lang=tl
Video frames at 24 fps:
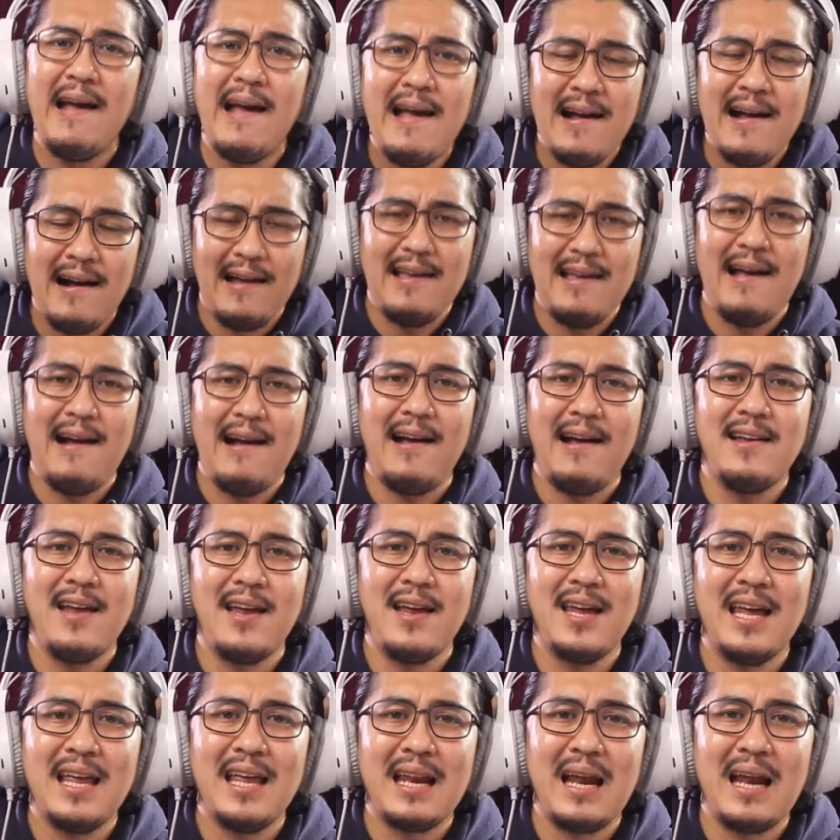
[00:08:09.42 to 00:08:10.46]
kaya ka
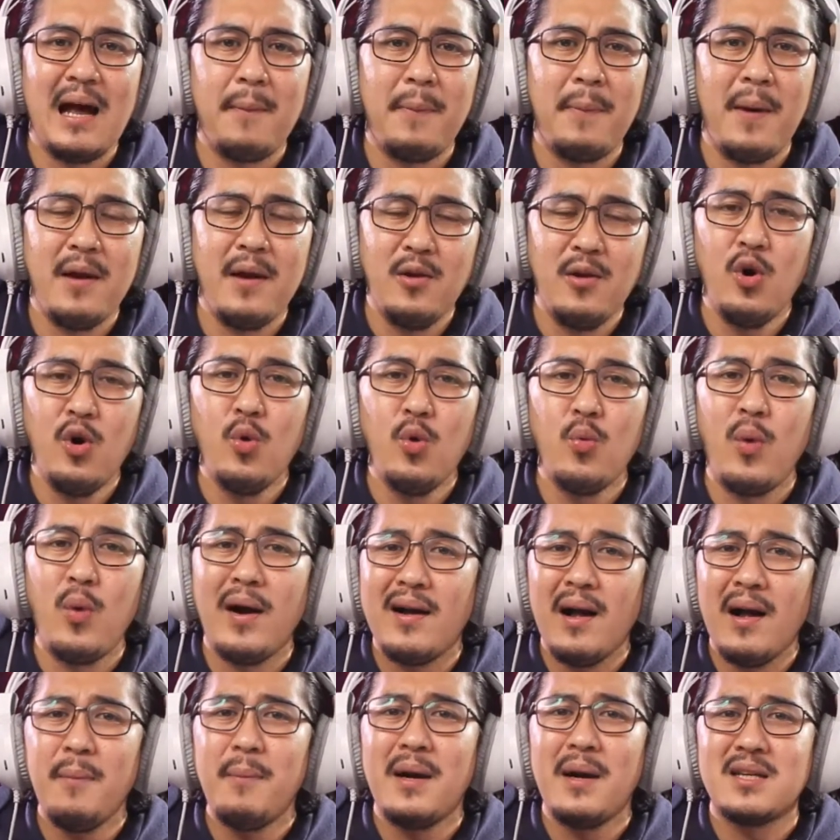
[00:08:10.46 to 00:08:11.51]
nahihirapan. No, huwag
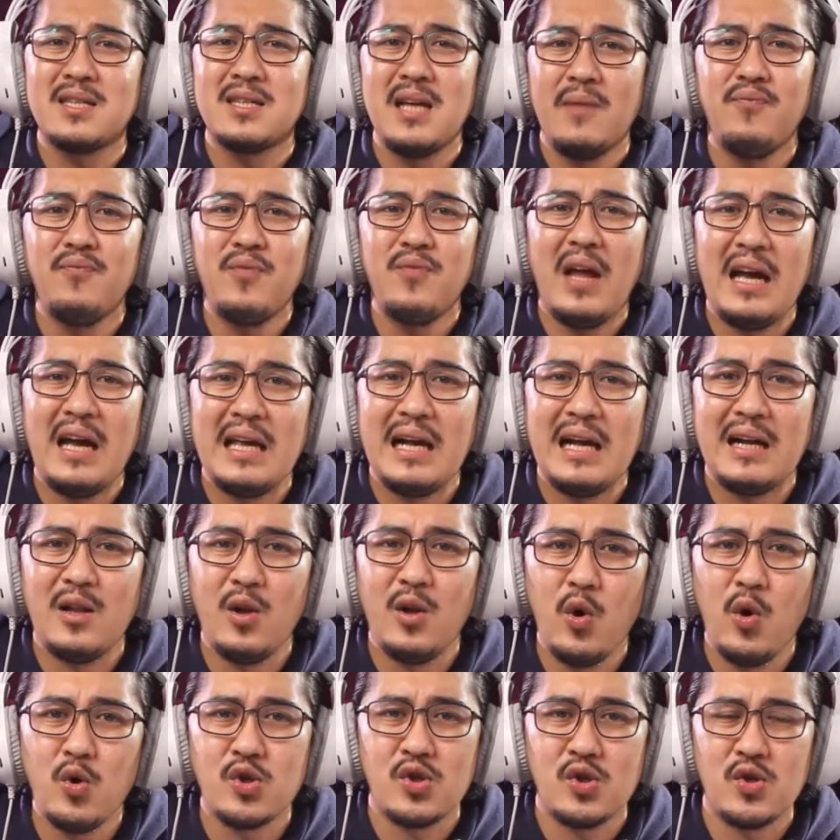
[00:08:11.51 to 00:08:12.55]
kang
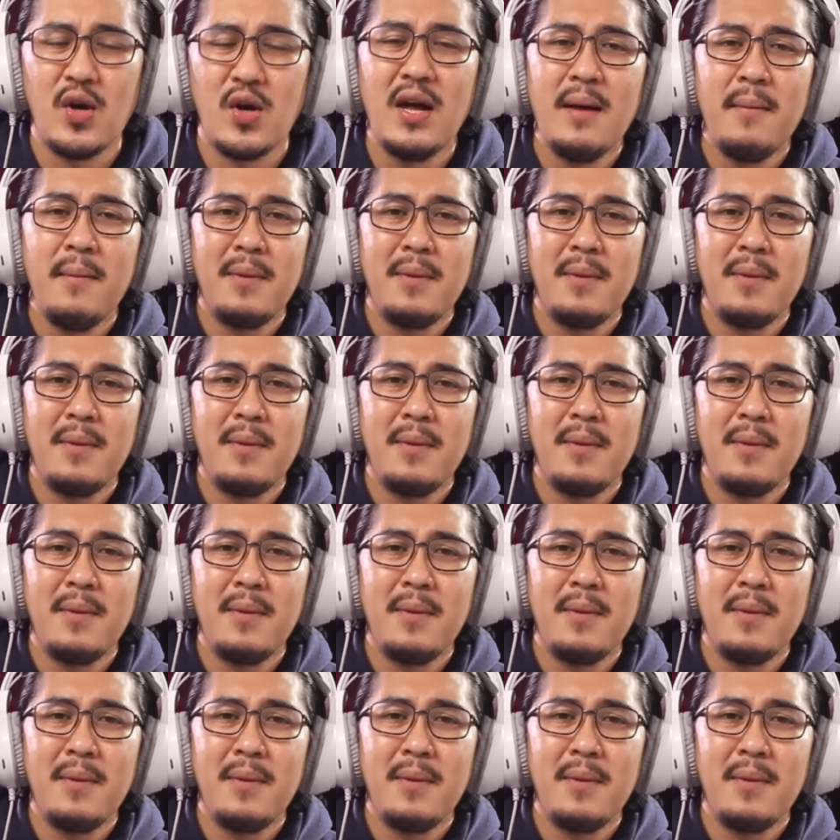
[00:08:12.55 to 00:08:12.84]
mag-self-diagnose.